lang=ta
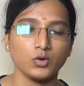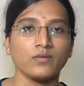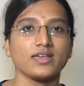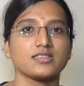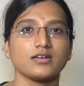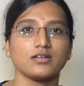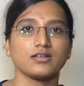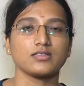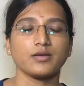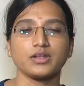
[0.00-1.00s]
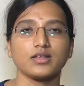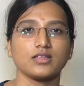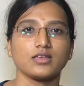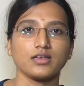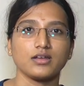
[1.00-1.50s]
ஓஎஸ்ஆ
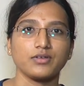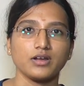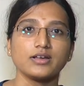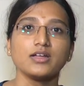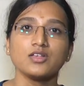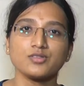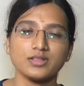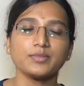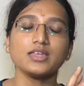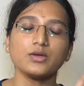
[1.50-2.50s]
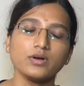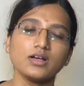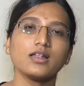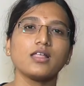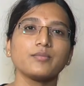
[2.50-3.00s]
சாமிநாத ஐயர் அவர்கள் ஸோ இந்த மாதிரி
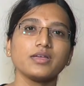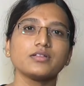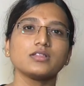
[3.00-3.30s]
இவங்க எல்லாமே